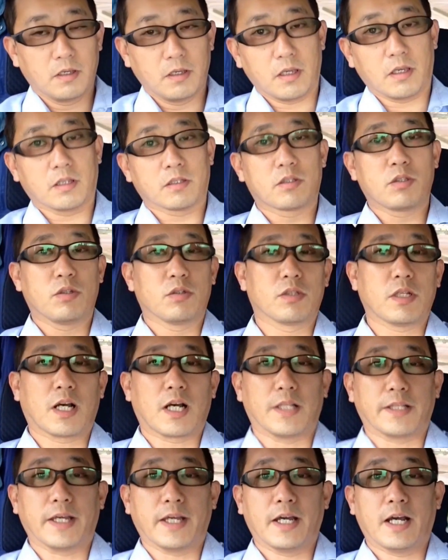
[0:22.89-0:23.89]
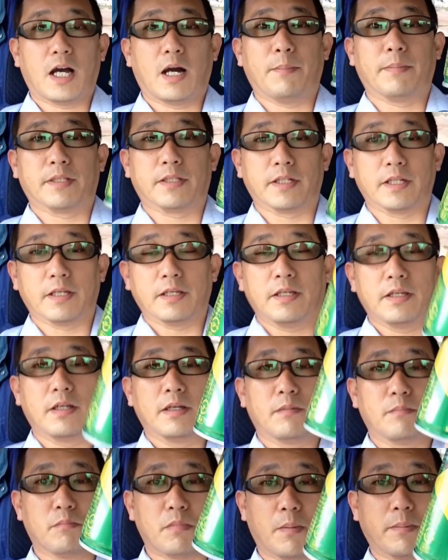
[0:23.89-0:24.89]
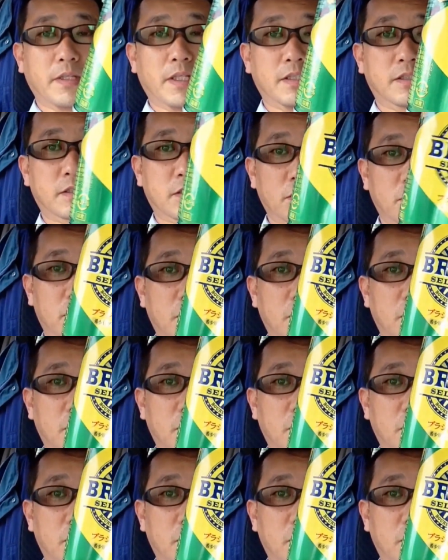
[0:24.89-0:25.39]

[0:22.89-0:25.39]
えっていうなんかね、豆でね、豆で作っ